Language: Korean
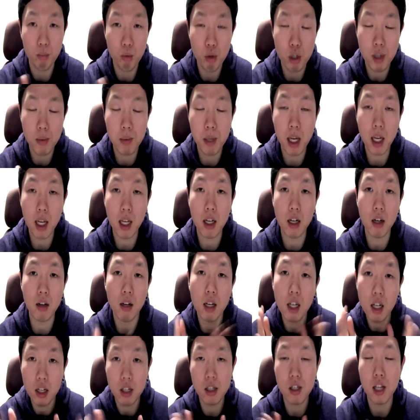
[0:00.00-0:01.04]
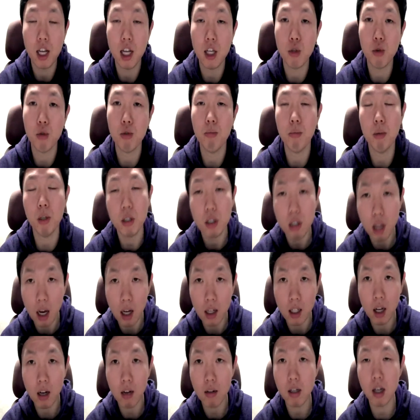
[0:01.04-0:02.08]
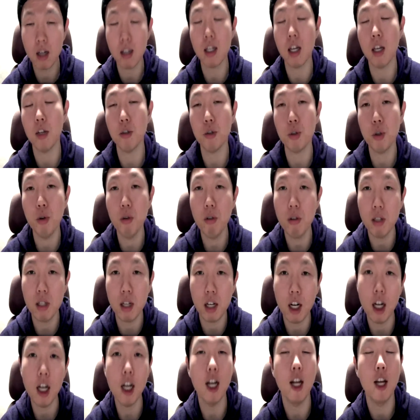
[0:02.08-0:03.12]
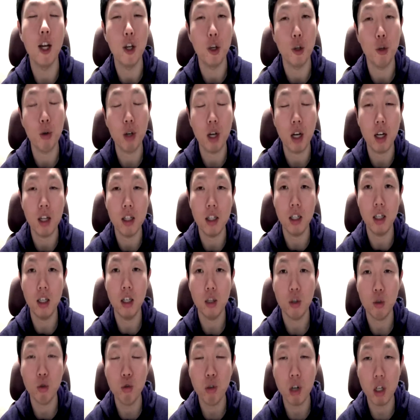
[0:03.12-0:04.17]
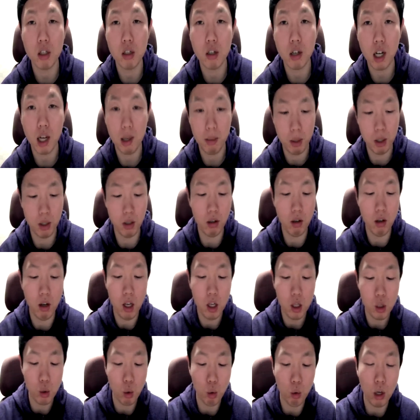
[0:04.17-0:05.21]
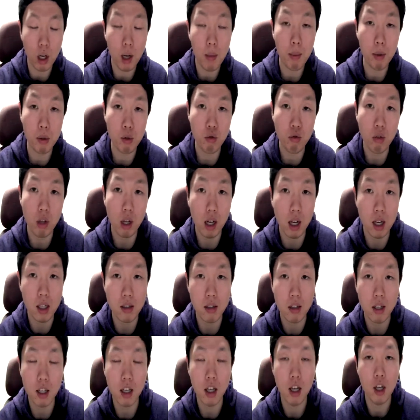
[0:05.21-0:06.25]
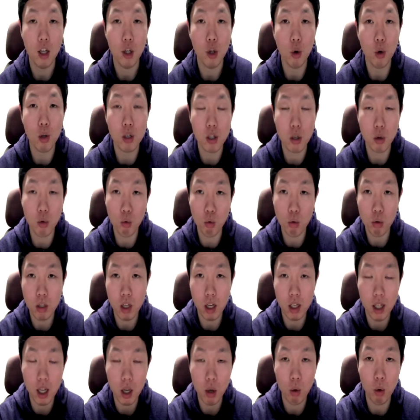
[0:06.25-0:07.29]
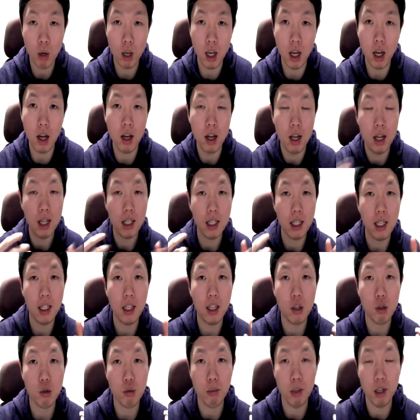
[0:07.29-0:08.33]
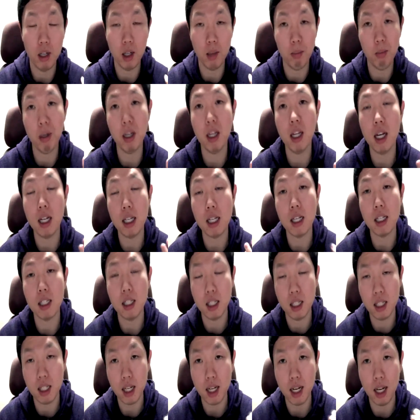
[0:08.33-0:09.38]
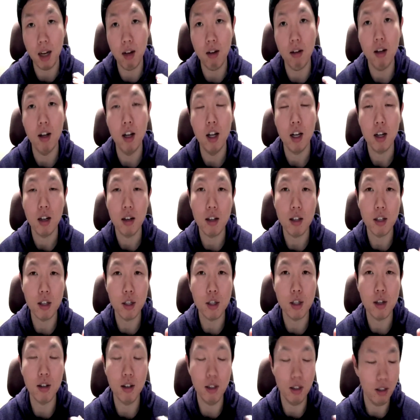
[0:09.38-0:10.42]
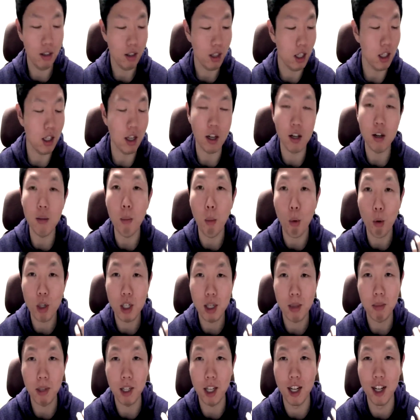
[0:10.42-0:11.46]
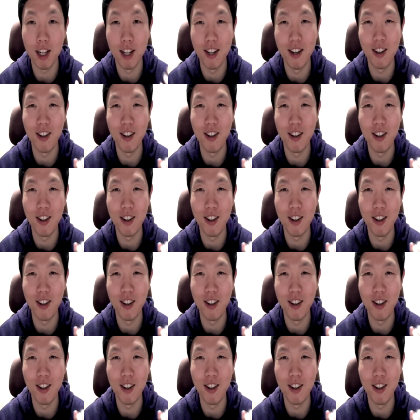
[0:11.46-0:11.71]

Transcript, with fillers: 물집 생기는 거, it is natural. 뭐 당연한 거잖아. 자연스러운 거잖아. 이렇게까지 쿨한 척 하면서 손가락 아파 죽을라하자인 여기 이제 꾸준살 되고 해야 기타 좀 이렇게 편하게 잘 치잖아요. 그래서 저는 기타를 못 칩니다.